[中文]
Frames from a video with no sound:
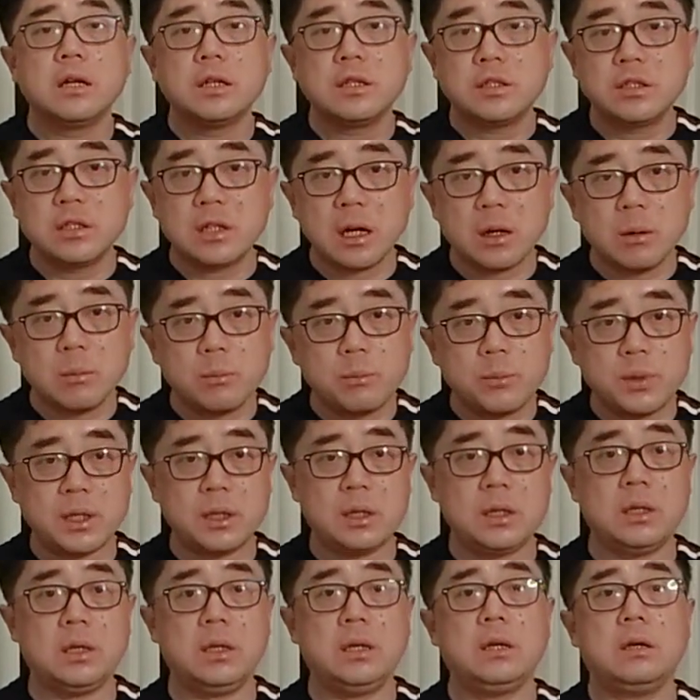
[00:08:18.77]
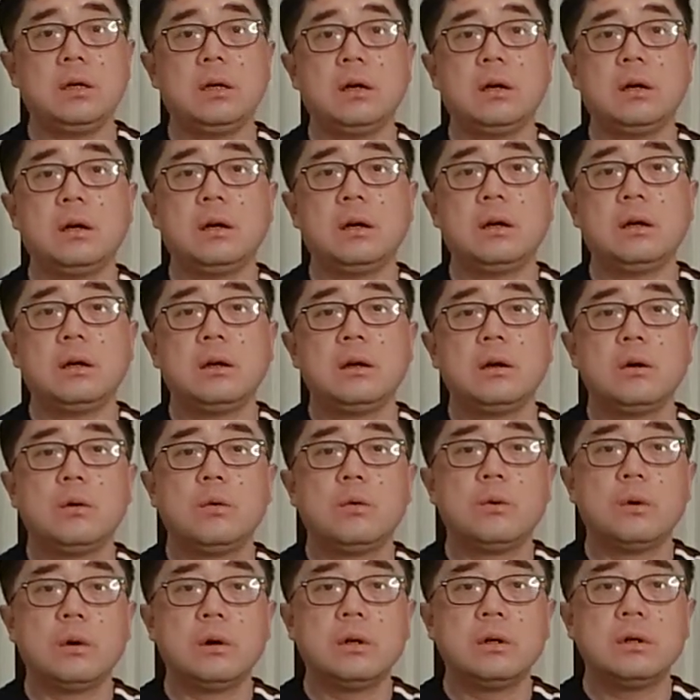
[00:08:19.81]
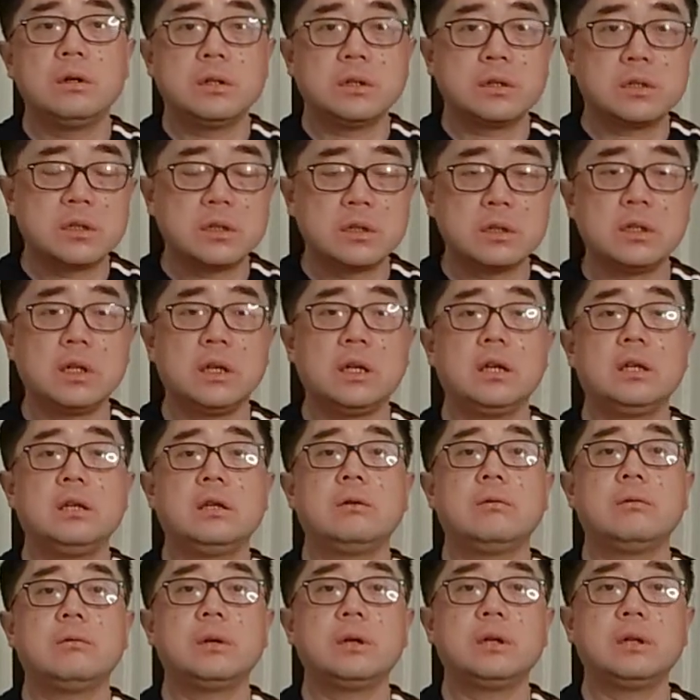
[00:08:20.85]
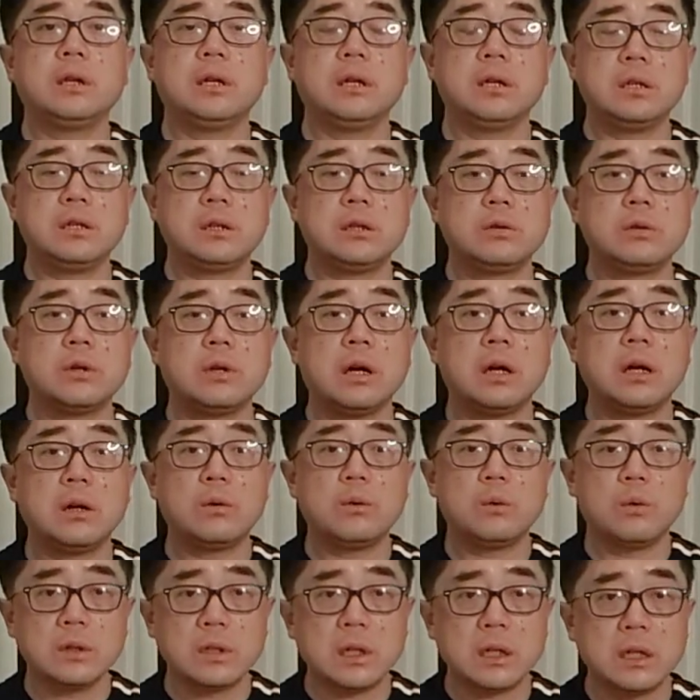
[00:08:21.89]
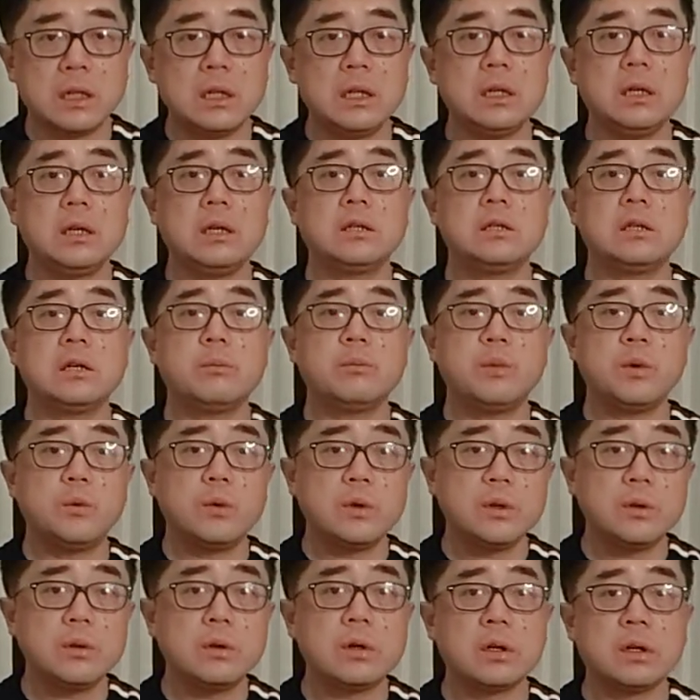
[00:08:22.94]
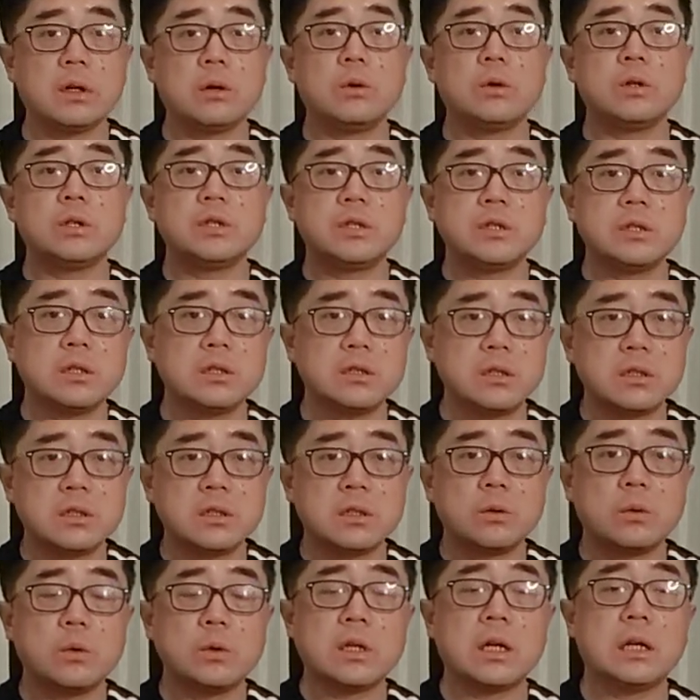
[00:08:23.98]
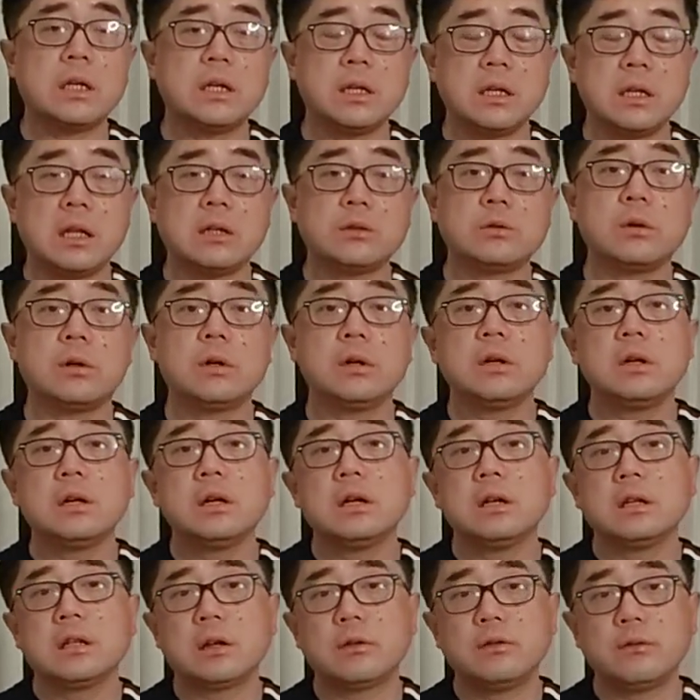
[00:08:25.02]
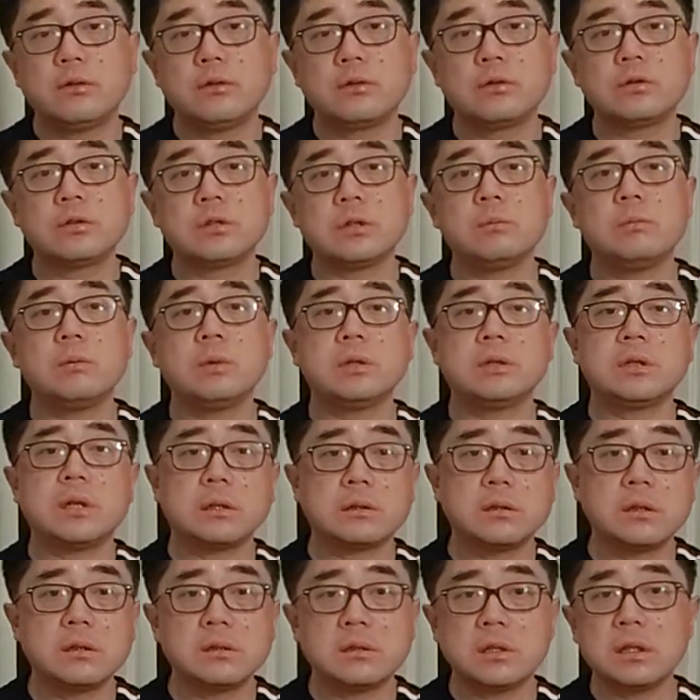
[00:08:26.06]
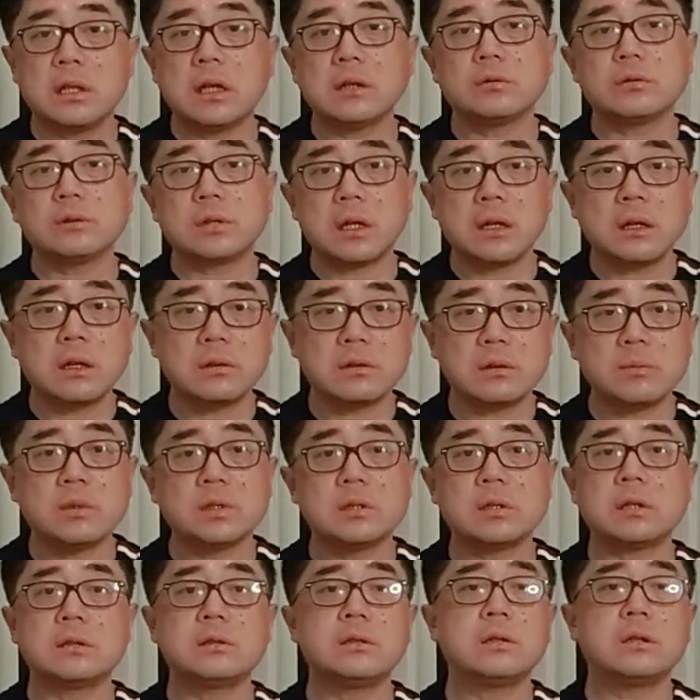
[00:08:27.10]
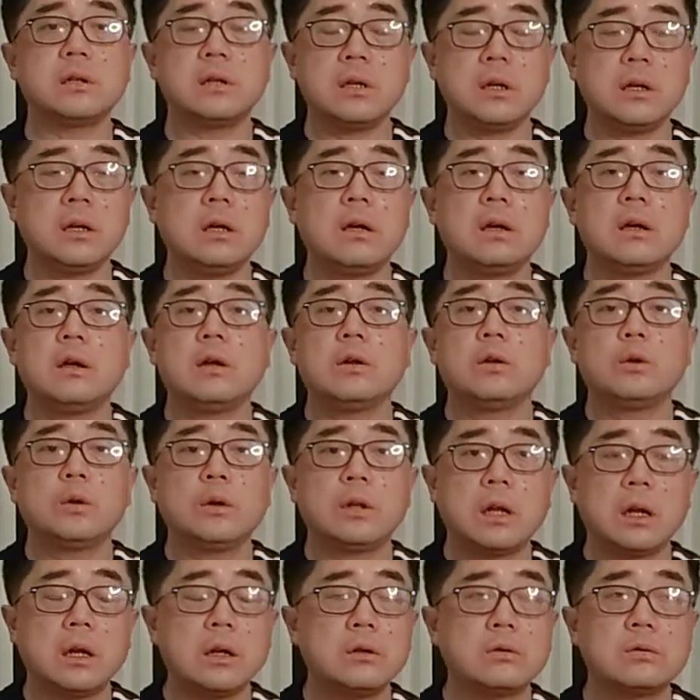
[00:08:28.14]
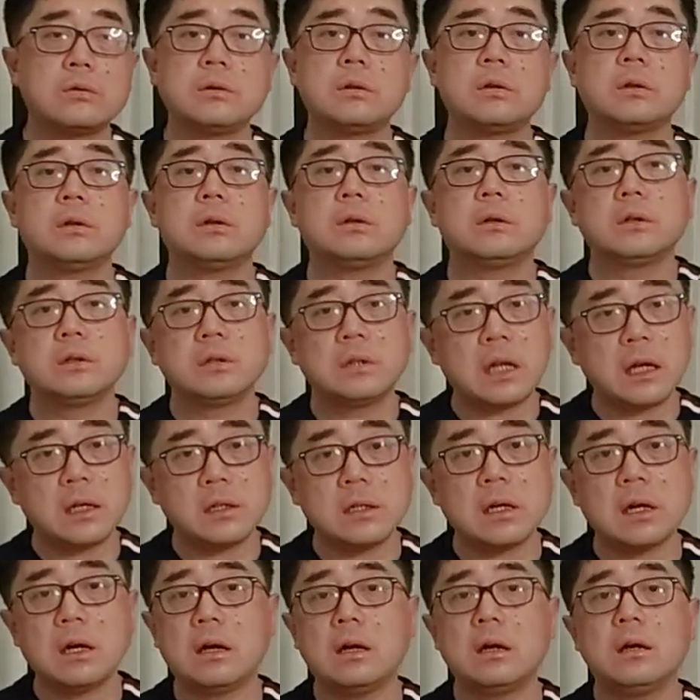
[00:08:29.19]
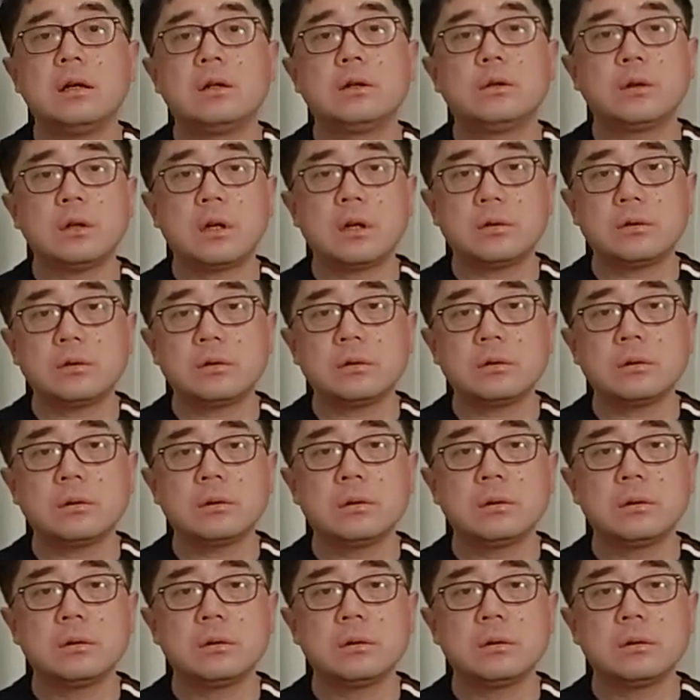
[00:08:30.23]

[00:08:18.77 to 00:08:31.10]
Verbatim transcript: 相比啊，我遏制你，因为你损害了我国家利益，相比我有可能会牺牲自己的国家利益来说，他付出成本上升这两种材料成本上升的利益，对他来说代价啊，对他说